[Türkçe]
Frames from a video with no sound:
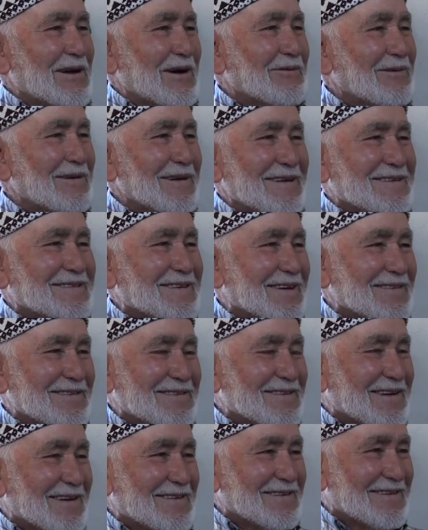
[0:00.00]
Davulla
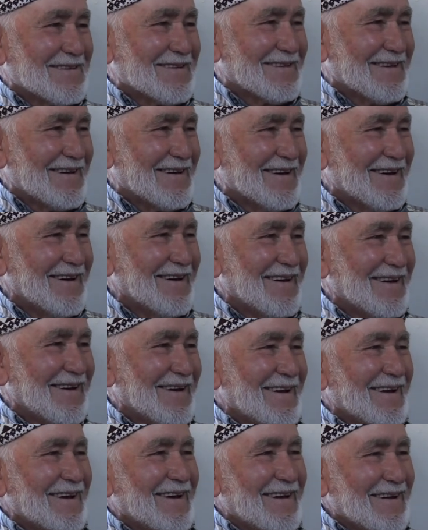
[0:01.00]
çaldı getirdik. He?
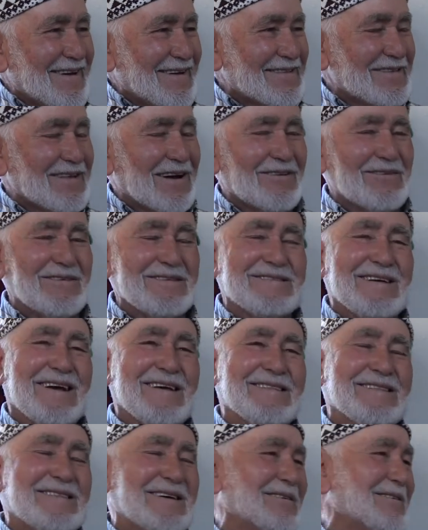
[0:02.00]
Davul
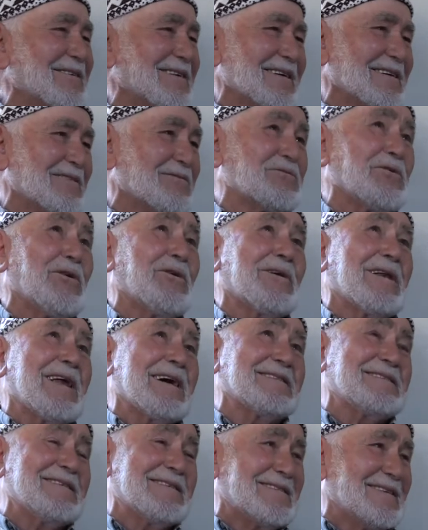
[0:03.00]
çaldı, davulla
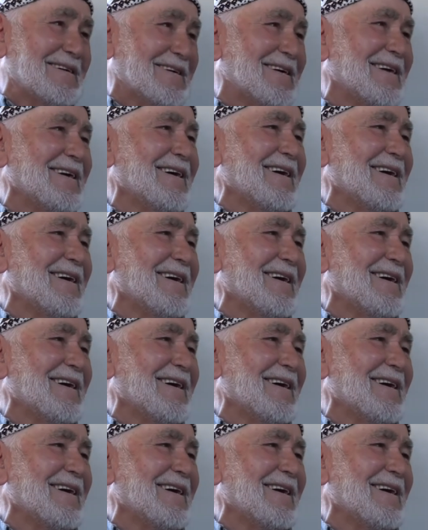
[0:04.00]
toğrulak diktik.